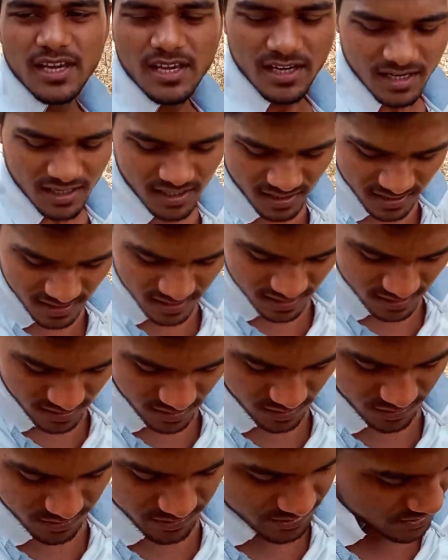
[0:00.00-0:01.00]
खीरा
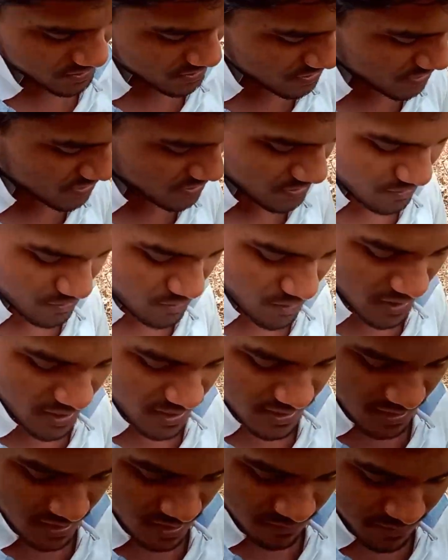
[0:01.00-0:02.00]
और इनको ले
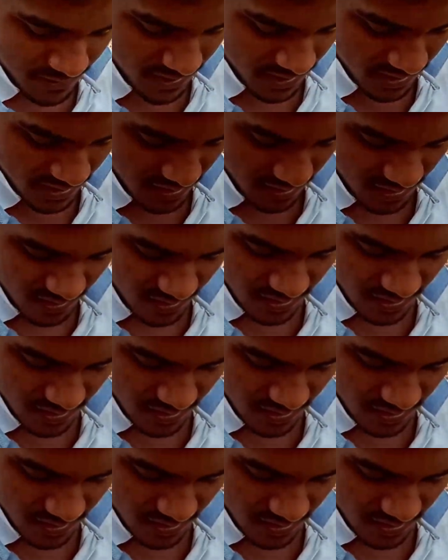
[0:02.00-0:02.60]
जाना पड़ेगा